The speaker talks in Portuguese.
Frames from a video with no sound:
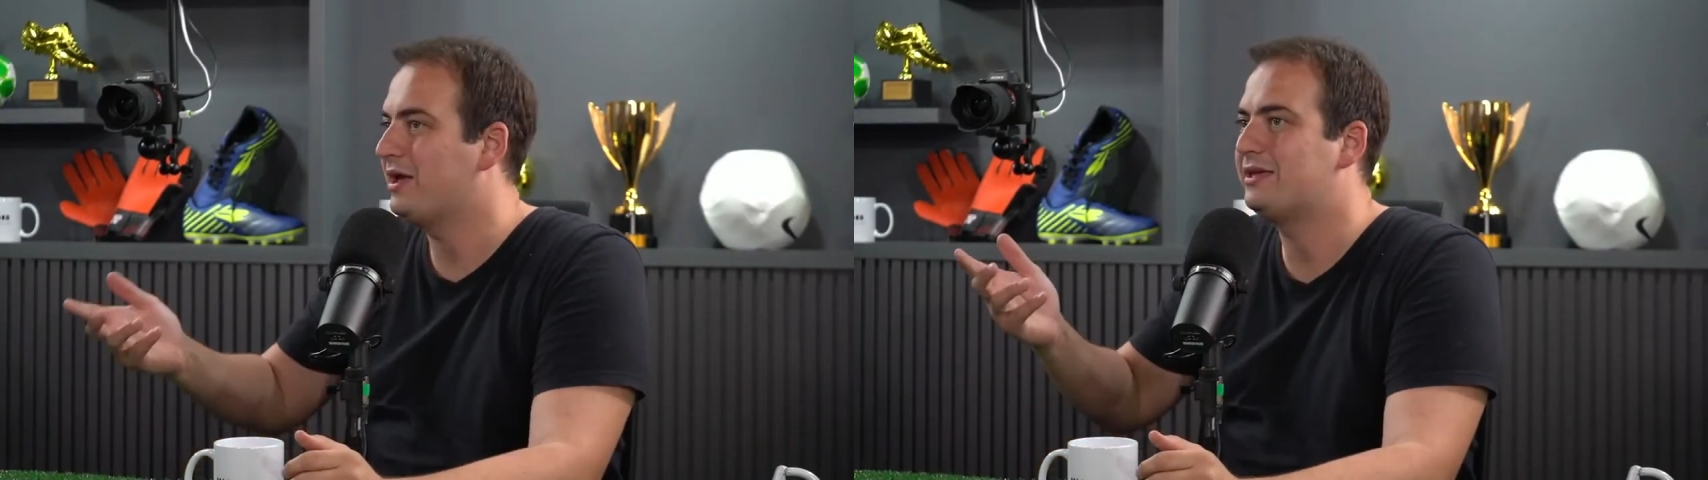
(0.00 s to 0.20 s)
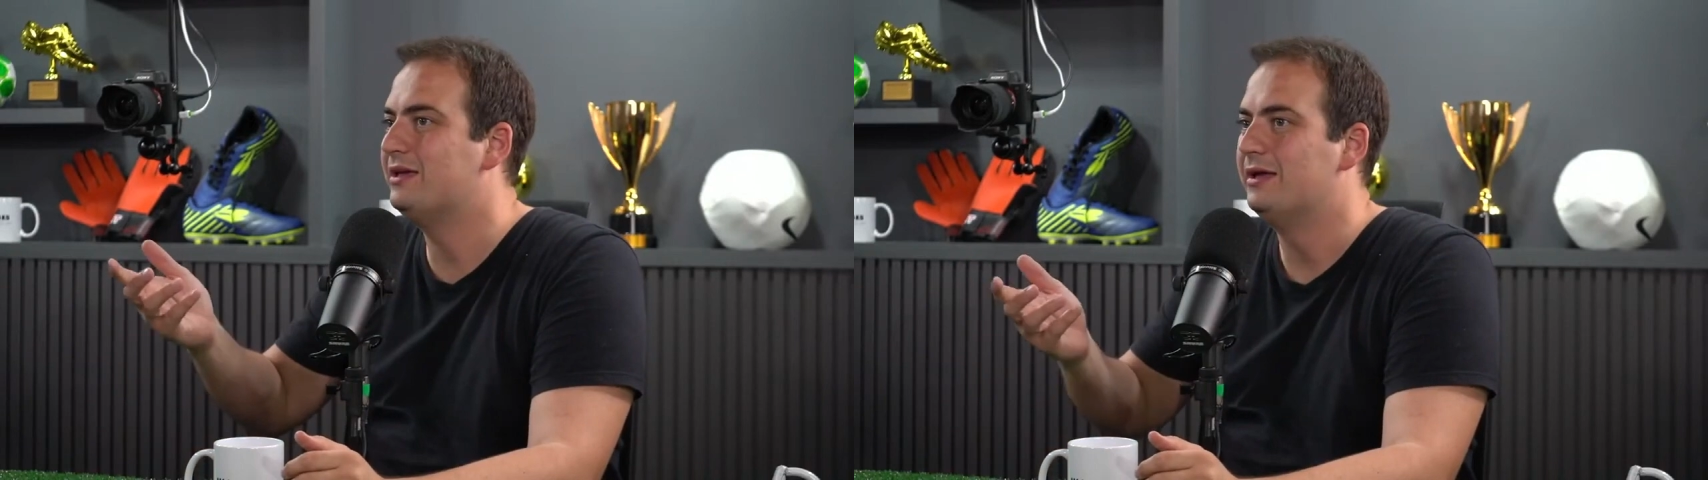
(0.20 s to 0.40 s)

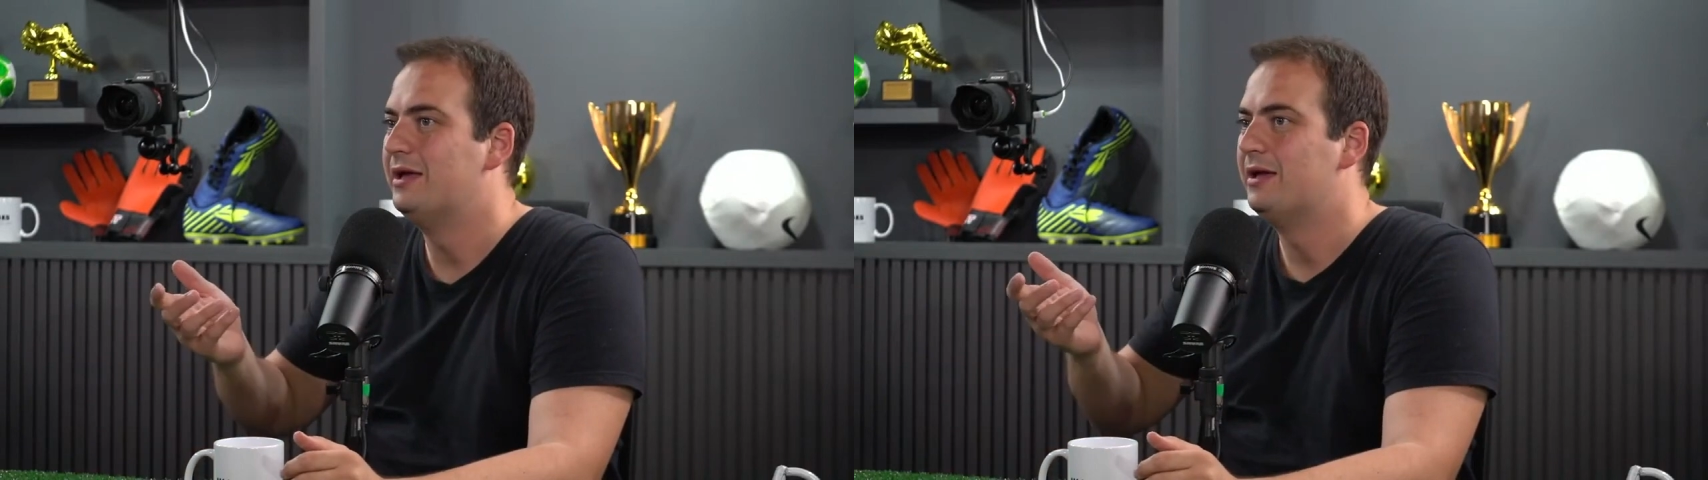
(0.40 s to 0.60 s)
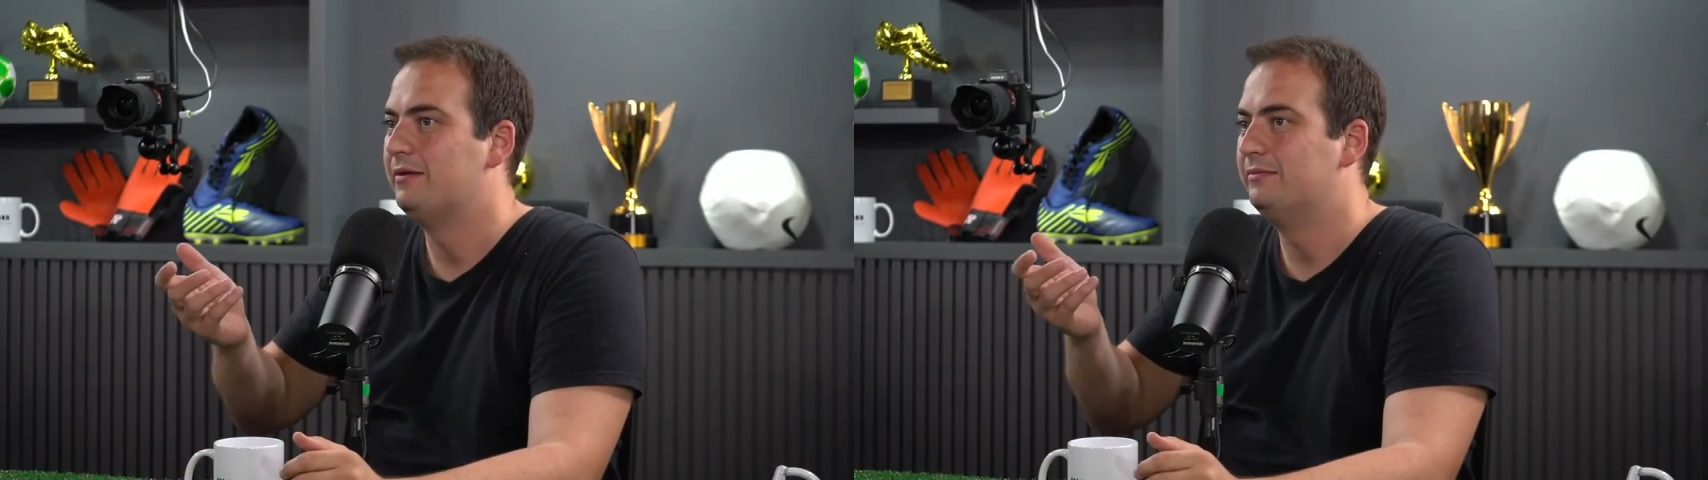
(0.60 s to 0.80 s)
que
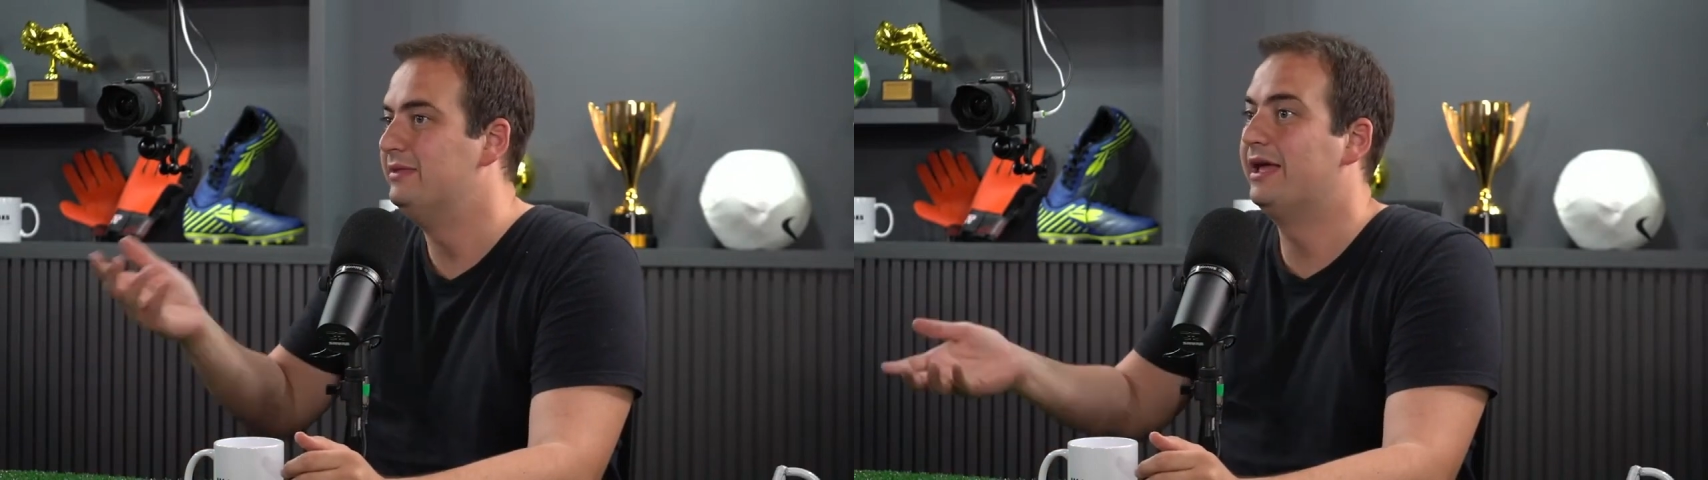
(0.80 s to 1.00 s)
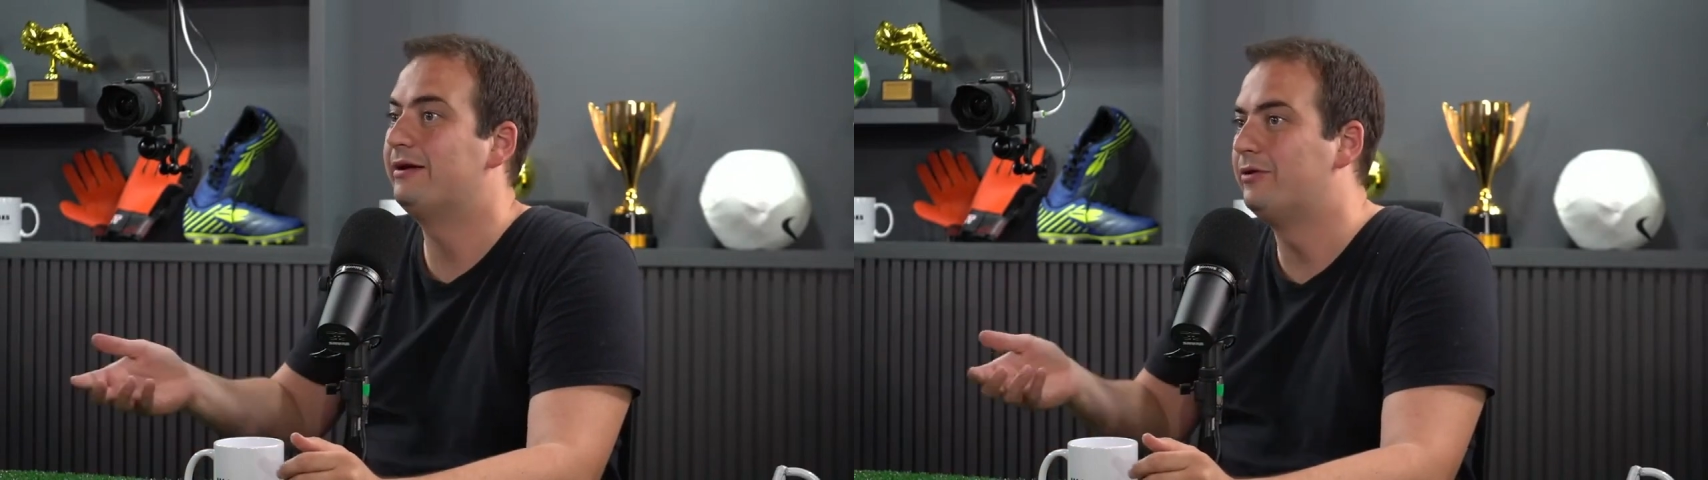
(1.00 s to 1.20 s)

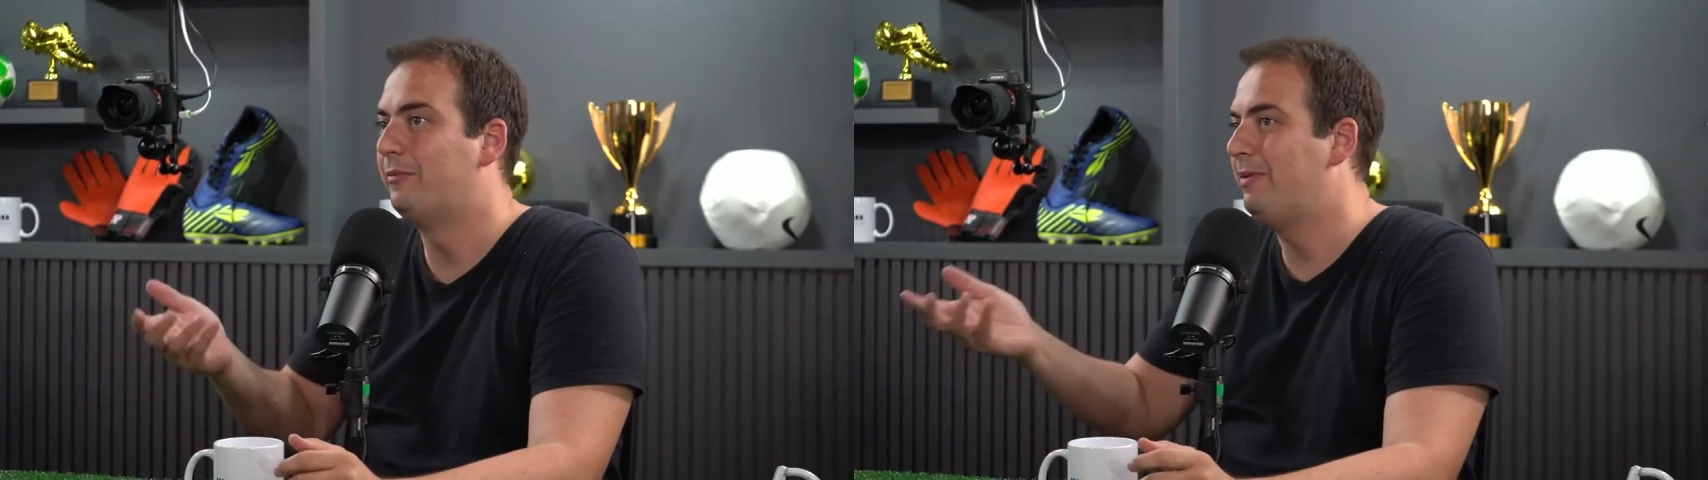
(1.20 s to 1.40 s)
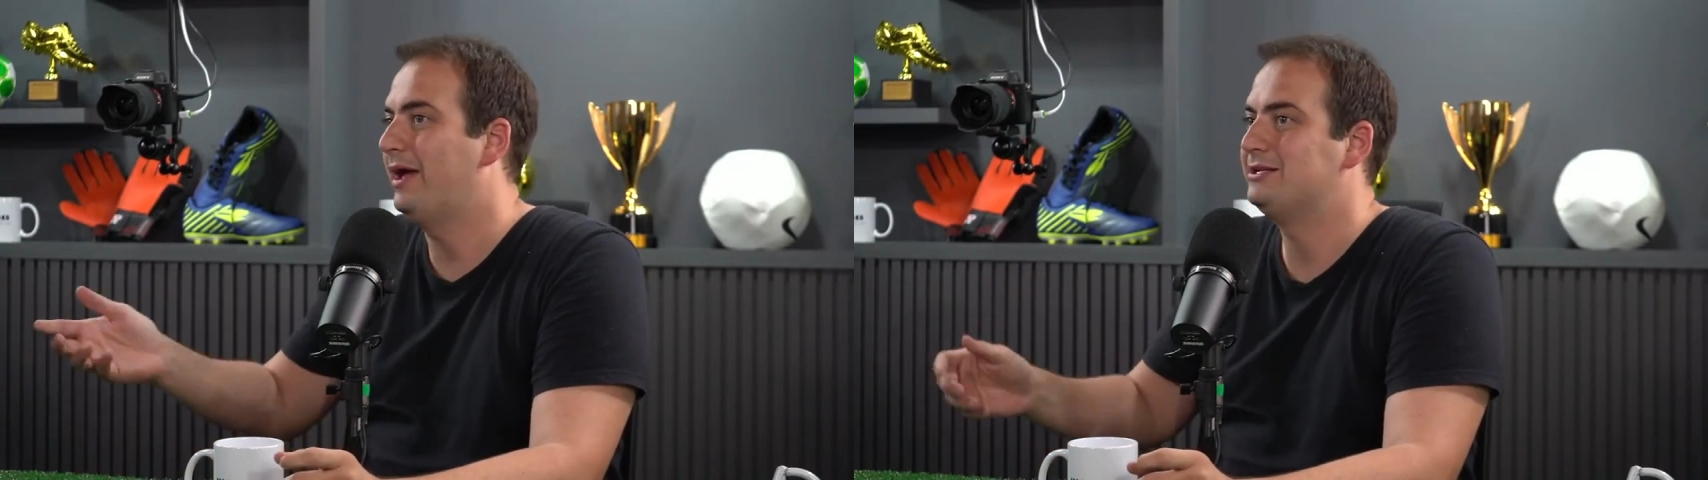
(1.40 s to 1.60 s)
negro
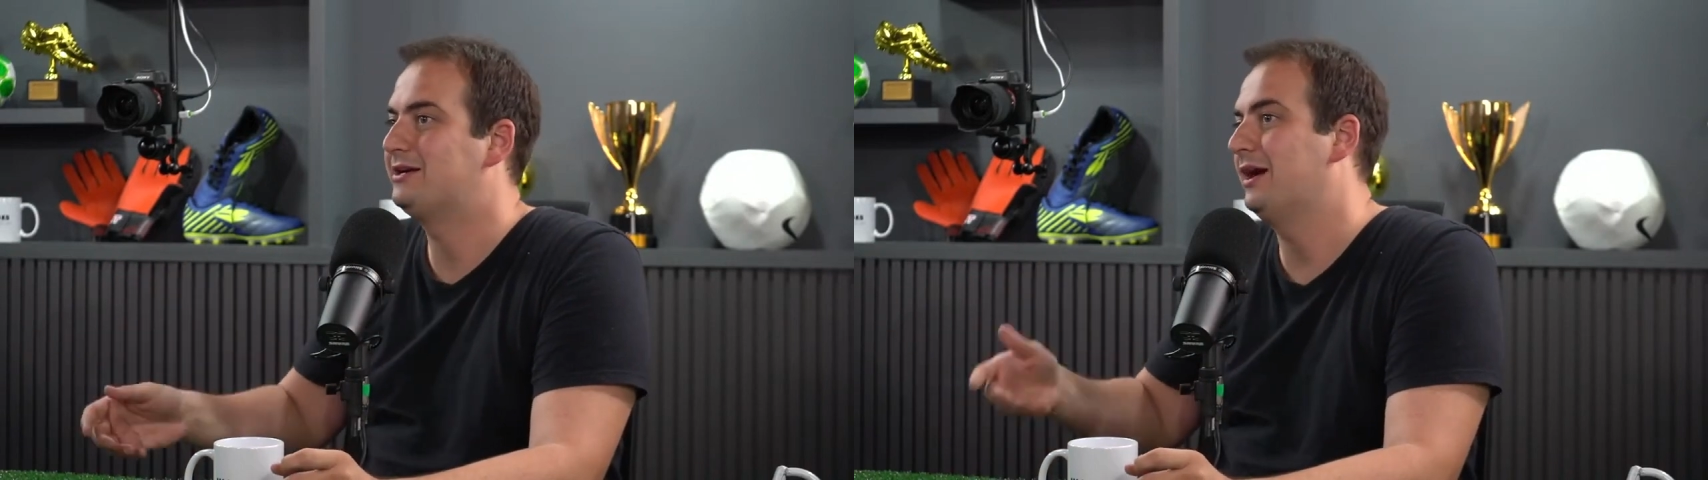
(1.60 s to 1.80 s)
pede